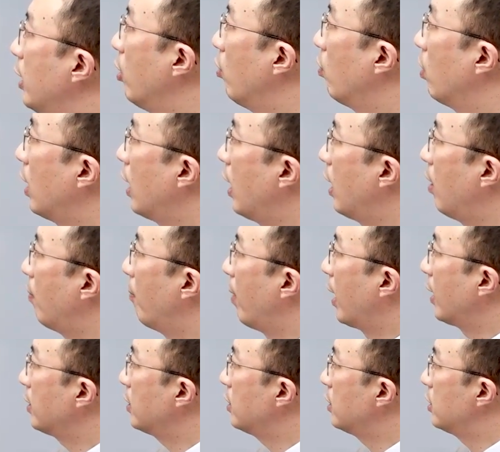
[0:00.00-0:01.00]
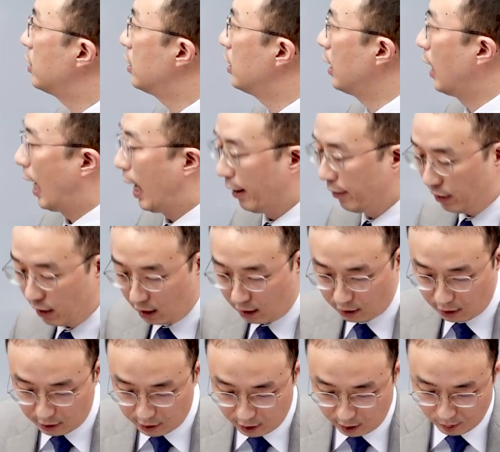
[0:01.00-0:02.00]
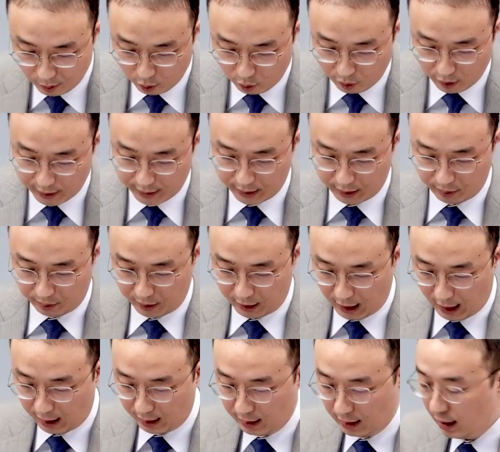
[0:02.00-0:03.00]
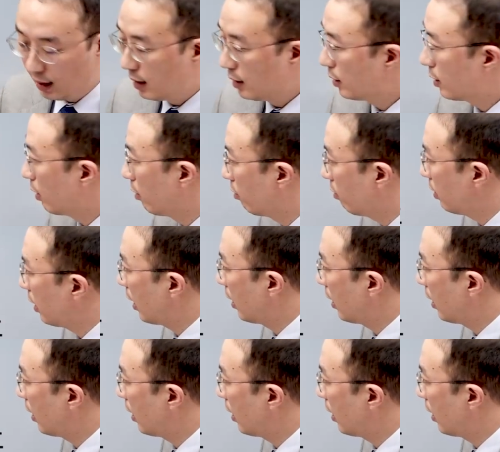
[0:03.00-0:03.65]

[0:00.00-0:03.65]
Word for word: 내용과 맞지 않는 것을 묻고 있습니다. 자, 이건